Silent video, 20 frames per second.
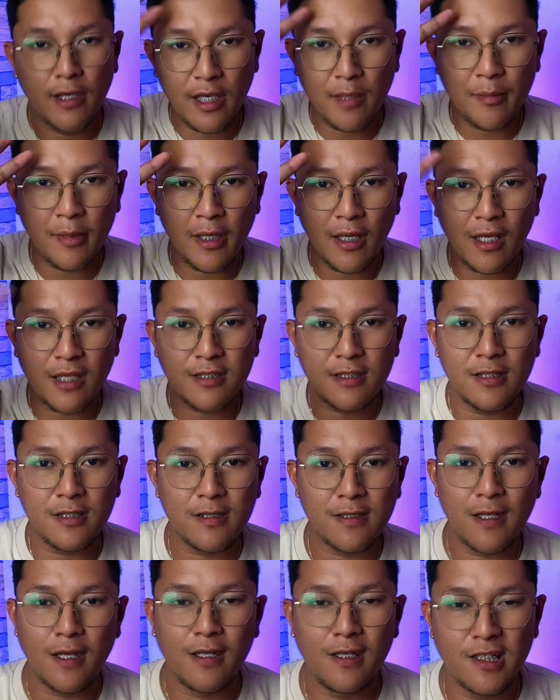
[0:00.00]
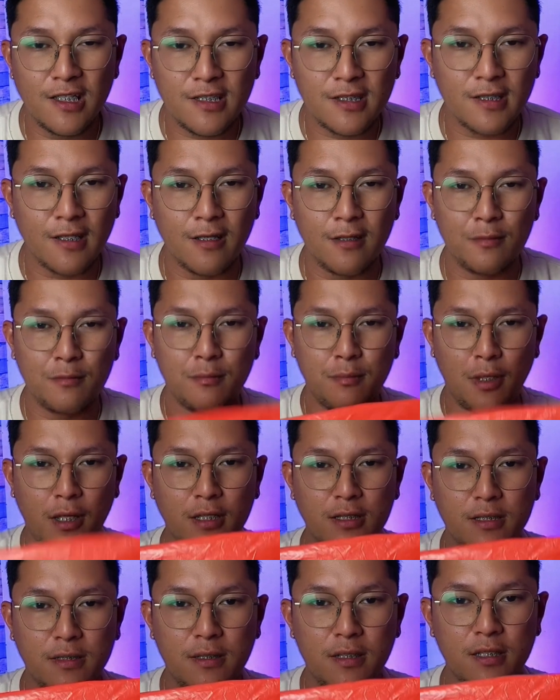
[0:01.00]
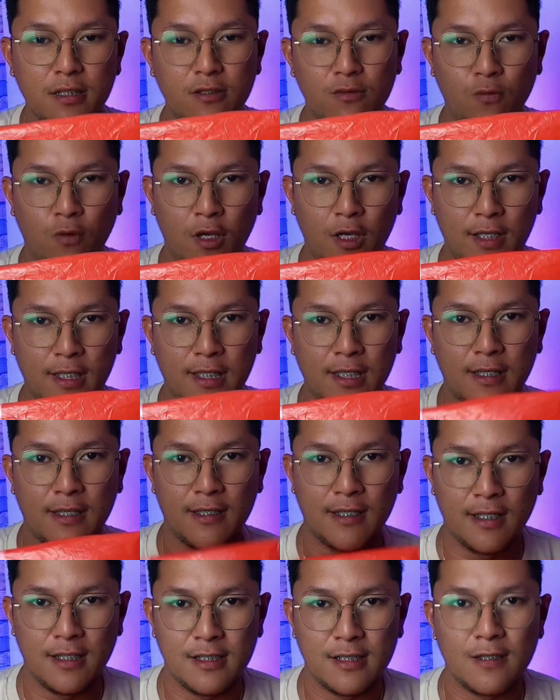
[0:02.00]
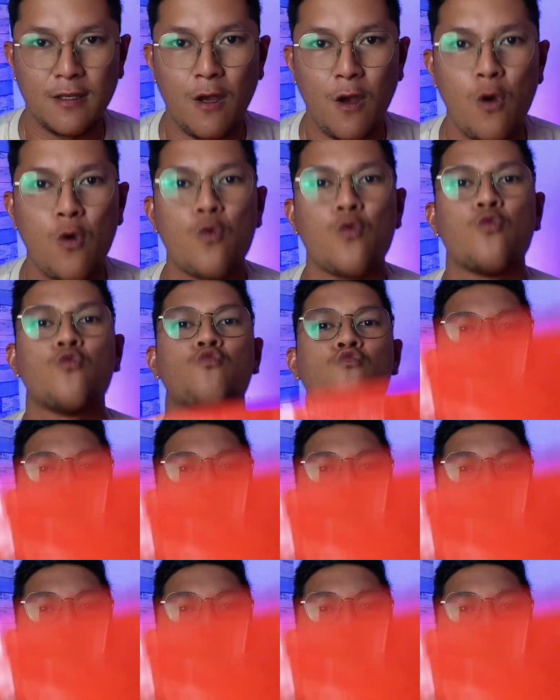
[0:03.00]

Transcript: Hey mga kasista, let's unbox this one. Let's go.